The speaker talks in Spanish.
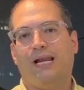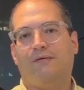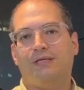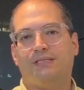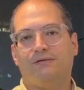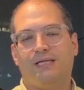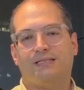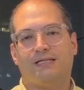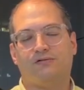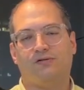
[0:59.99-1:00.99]
la
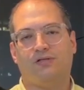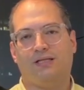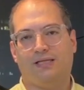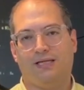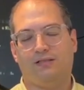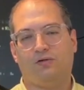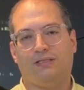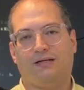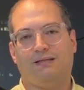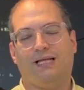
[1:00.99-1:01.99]
visibilización del delito
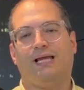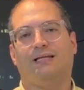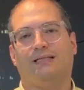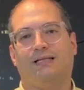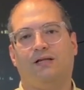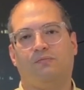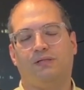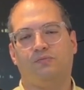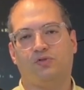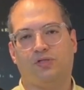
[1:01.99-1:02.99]
a través del cartel de los
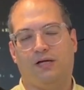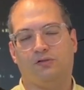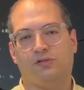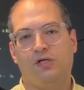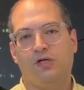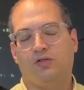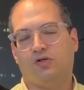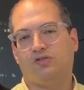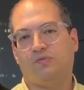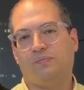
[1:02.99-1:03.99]
más buscados. Todo